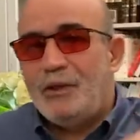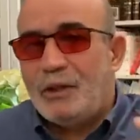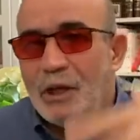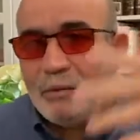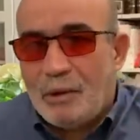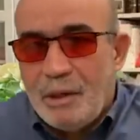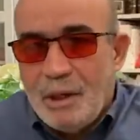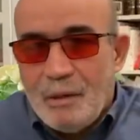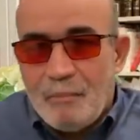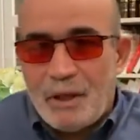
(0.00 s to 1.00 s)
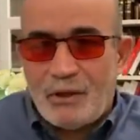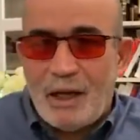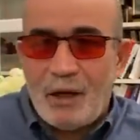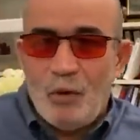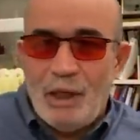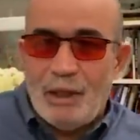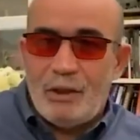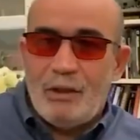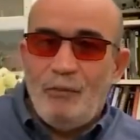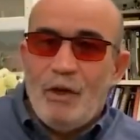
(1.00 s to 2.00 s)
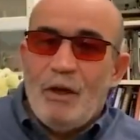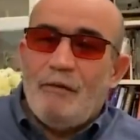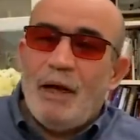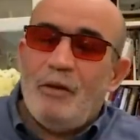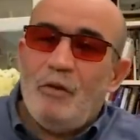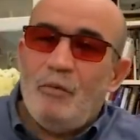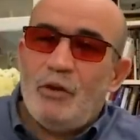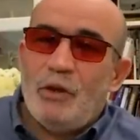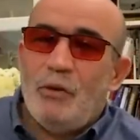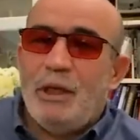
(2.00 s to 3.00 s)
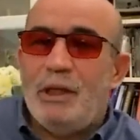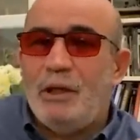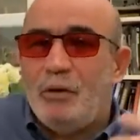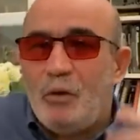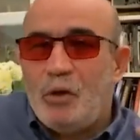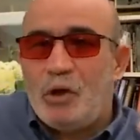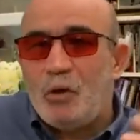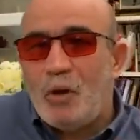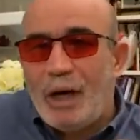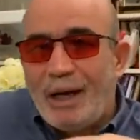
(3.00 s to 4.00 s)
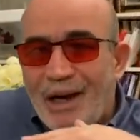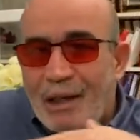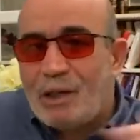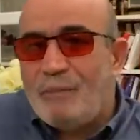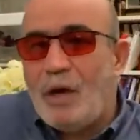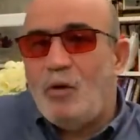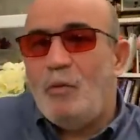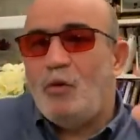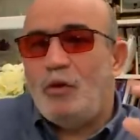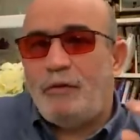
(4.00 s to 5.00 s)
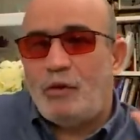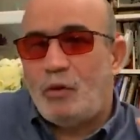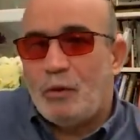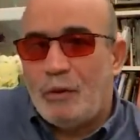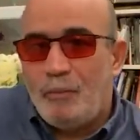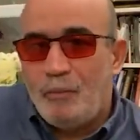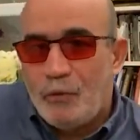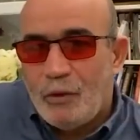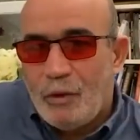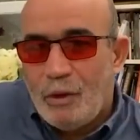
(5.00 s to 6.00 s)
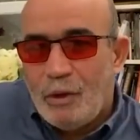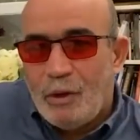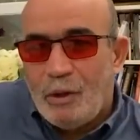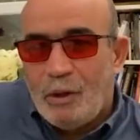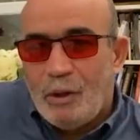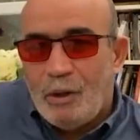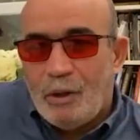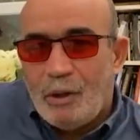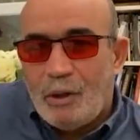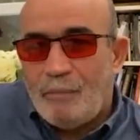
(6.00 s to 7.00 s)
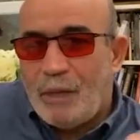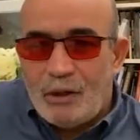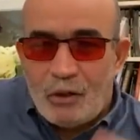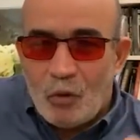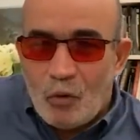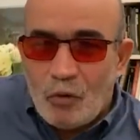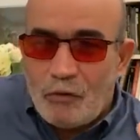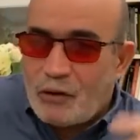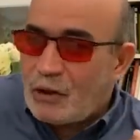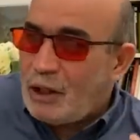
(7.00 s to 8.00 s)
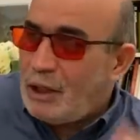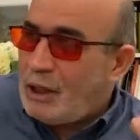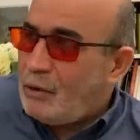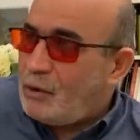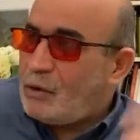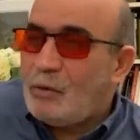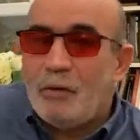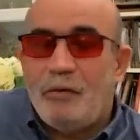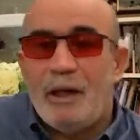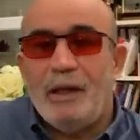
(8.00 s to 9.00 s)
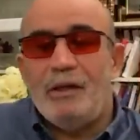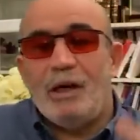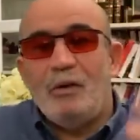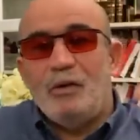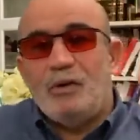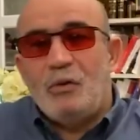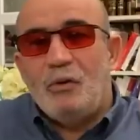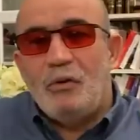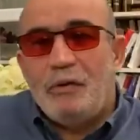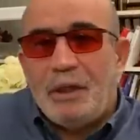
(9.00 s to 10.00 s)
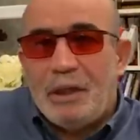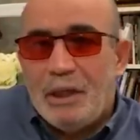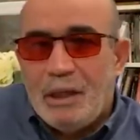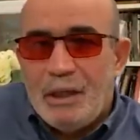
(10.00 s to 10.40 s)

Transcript: جزائر بازار ولات فهذو المستوردين يروحوا يشروا أرخص ما هو موجود في السوق لما يتسوقوا في الصين أو يتسوقوا في الهند أو يتسوقوا في